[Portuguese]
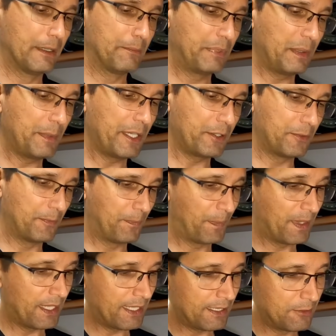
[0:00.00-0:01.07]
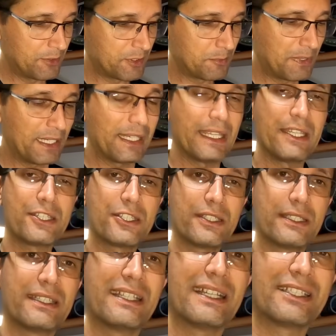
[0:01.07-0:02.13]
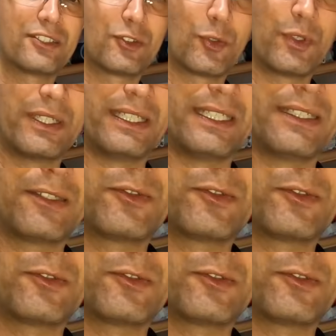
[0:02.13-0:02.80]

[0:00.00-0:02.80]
Primeiro, ela usa uma lente da Sony